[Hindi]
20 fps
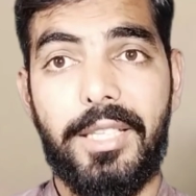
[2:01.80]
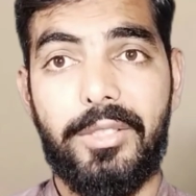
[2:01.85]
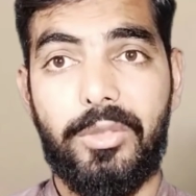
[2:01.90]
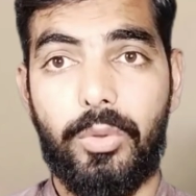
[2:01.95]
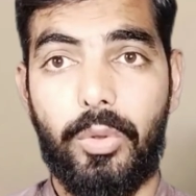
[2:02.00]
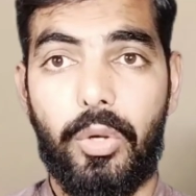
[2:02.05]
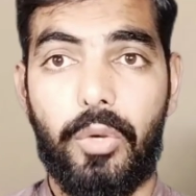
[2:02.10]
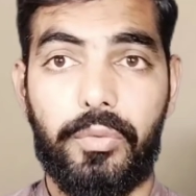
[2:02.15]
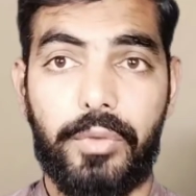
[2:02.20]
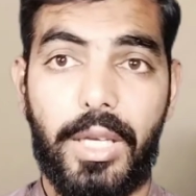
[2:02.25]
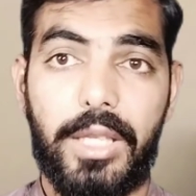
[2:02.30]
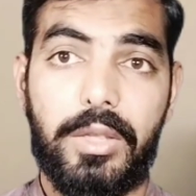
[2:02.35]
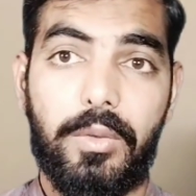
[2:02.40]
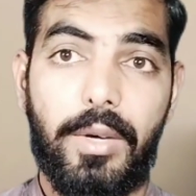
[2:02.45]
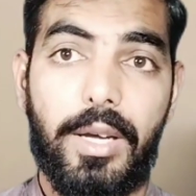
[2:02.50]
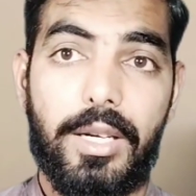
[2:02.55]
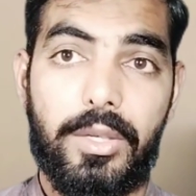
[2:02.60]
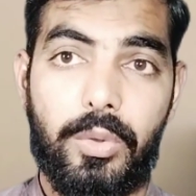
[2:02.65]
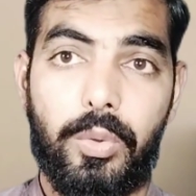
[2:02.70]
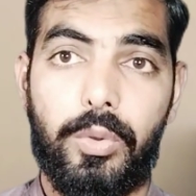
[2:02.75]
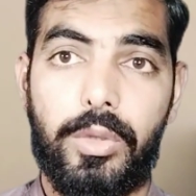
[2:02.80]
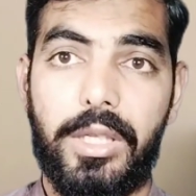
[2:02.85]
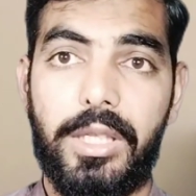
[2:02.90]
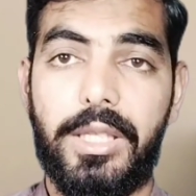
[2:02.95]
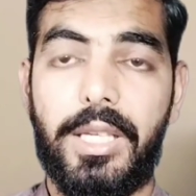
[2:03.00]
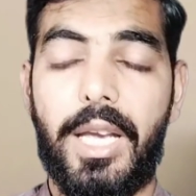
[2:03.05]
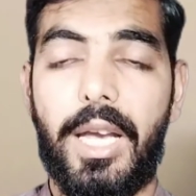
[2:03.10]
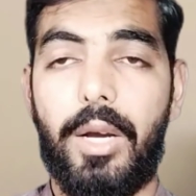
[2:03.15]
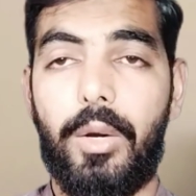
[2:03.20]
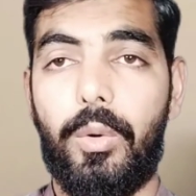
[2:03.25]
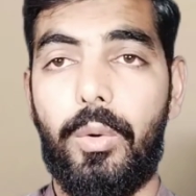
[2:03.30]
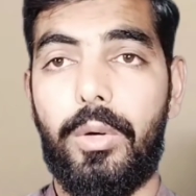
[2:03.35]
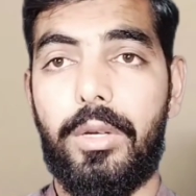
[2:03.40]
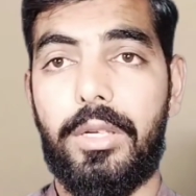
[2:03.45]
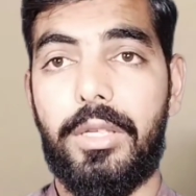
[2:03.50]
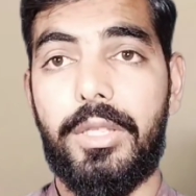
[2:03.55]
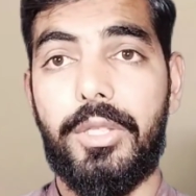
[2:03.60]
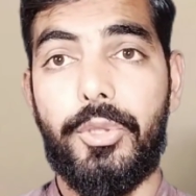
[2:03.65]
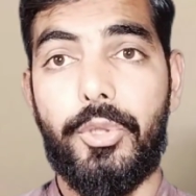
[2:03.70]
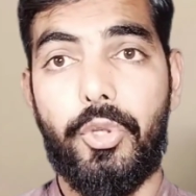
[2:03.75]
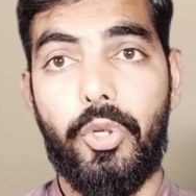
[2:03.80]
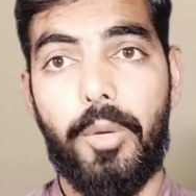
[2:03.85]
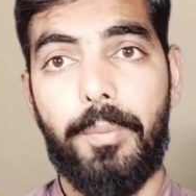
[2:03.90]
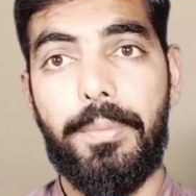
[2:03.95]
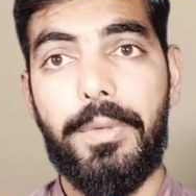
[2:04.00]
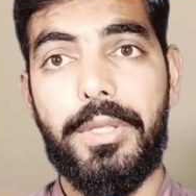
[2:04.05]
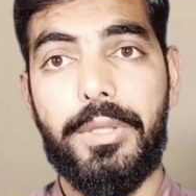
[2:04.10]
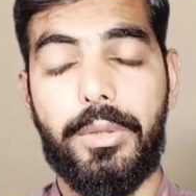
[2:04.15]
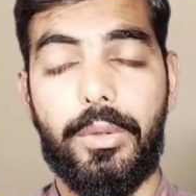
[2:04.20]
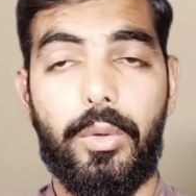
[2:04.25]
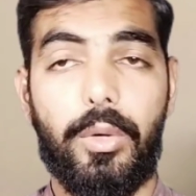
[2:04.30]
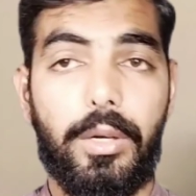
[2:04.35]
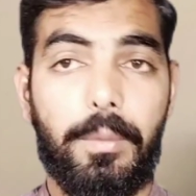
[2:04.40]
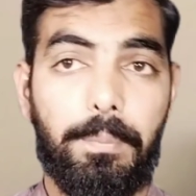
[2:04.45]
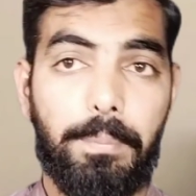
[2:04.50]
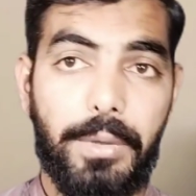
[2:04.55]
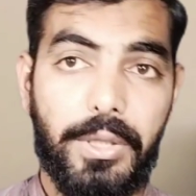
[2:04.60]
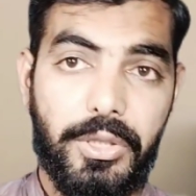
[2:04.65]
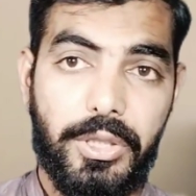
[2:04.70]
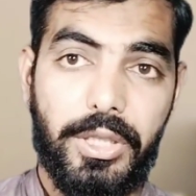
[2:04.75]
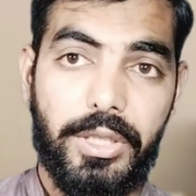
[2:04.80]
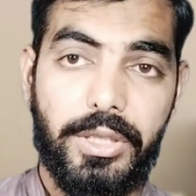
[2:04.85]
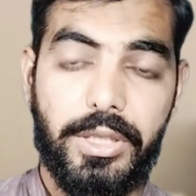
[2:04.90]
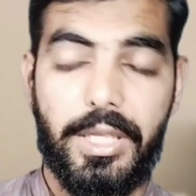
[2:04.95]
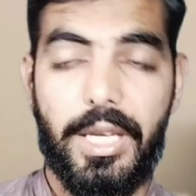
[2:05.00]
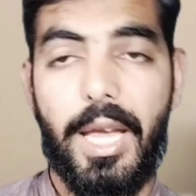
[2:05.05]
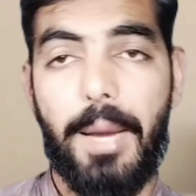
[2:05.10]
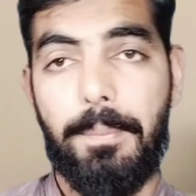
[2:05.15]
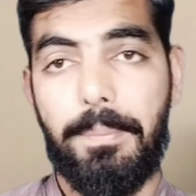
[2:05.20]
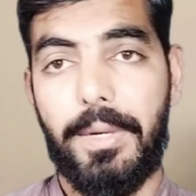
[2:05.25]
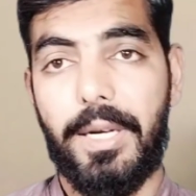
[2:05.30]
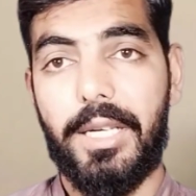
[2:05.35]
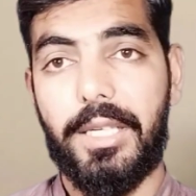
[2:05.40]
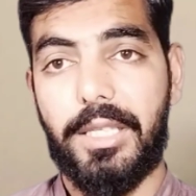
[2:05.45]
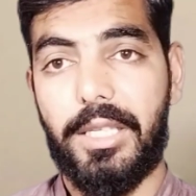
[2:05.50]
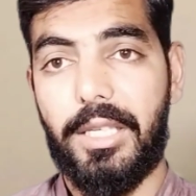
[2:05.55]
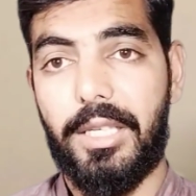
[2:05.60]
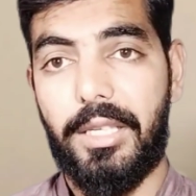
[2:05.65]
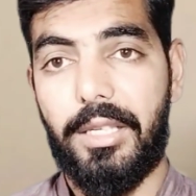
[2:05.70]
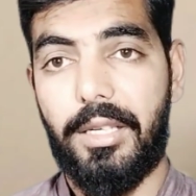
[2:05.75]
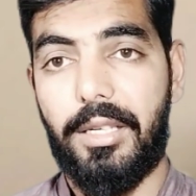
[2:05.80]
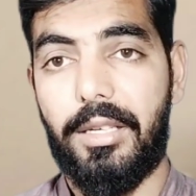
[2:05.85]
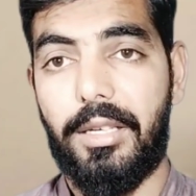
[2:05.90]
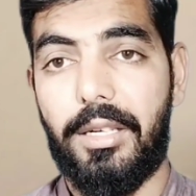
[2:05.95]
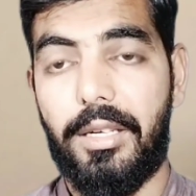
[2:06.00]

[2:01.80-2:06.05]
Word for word: तेईस को हफ्ता इतवार छुट्टी है और चौबीस और पच्चीस अप्रैल की